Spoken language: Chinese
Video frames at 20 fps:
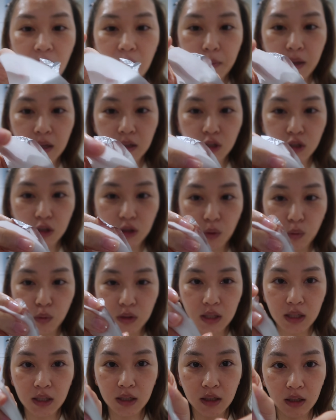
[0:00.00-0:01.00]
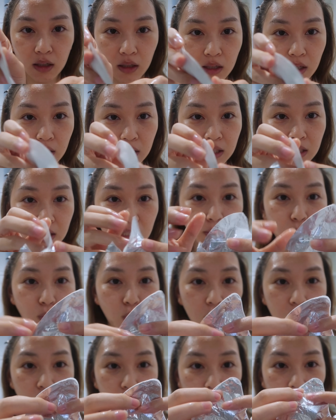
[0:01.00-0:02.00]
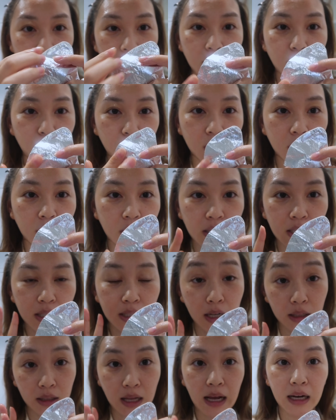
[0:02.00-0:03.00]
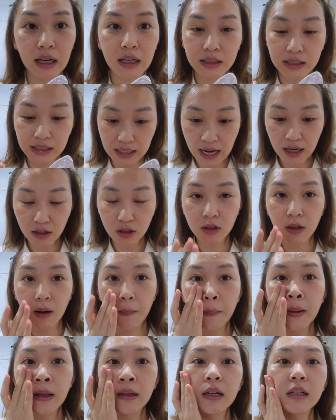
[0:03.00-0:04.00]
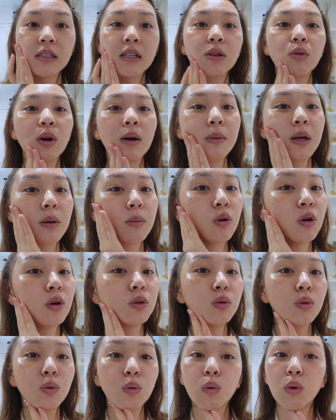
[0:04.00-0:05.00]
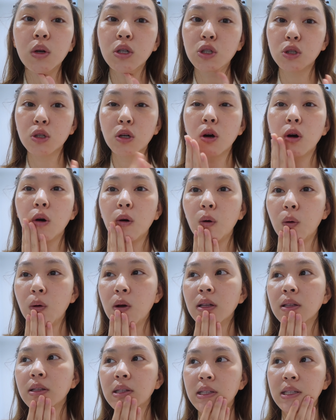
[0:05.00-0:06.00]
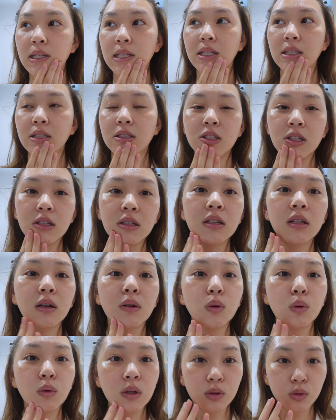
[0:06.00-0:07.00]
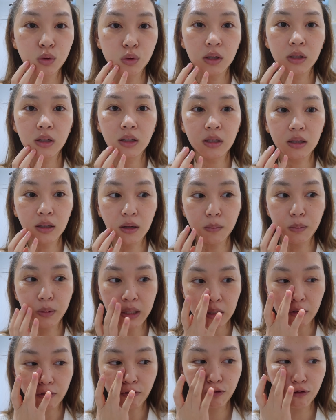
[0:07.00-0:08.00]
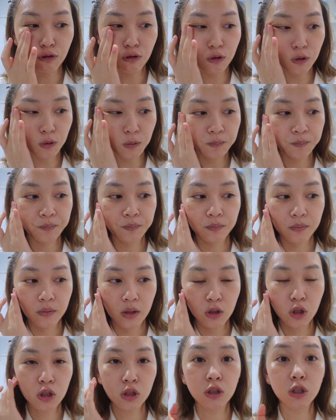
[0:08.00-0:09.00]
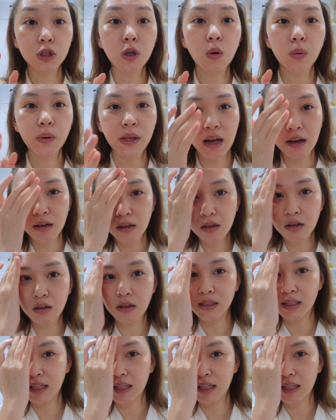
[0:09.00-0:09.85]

外面是有这个锡箔纸，它就可以让它加热。那这款面膜用过之后，你真的会觉得你的皮肤是肉眼可